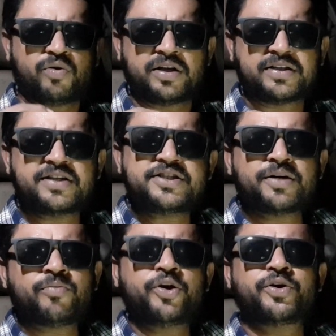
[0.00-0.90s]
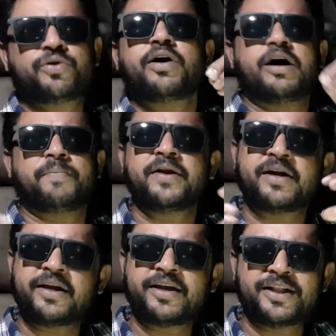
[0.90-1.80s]
ஒரு செஞ்சு முடியும்
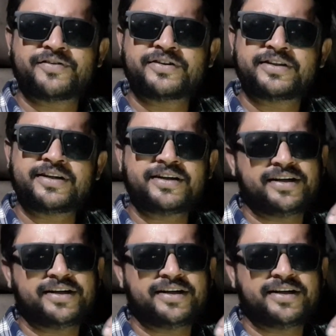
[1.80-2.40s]
அப்படின்னு நினைக்கிறத வந்து